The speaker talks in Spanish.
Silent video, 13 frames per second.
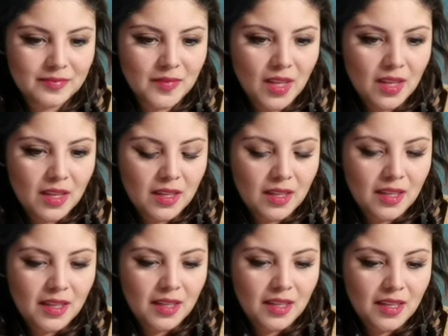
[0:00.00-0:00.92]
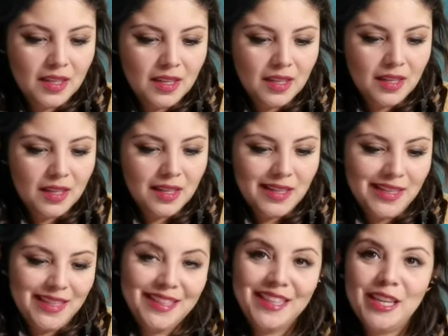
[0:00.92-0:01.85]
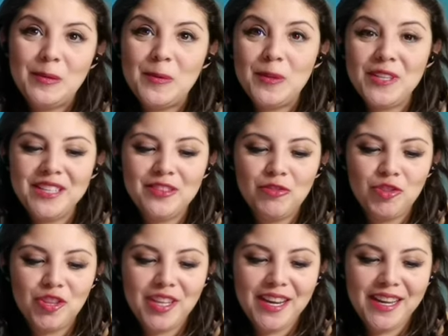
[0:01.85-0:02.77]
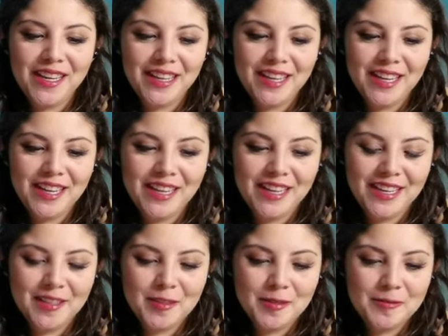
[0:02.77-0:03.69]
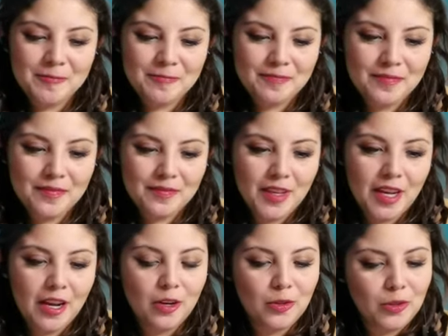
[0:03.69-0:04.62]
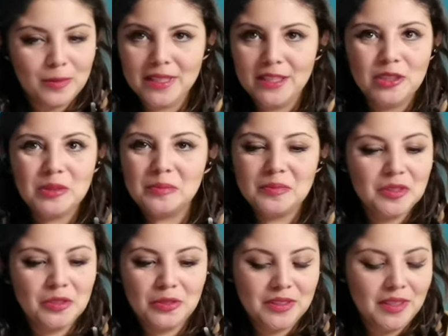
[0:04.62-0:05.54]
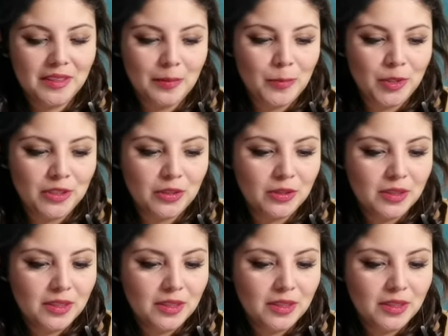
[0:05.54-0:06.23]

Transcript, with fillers: Qué bonito traje. Ah, olvídalo, no está tan bonito.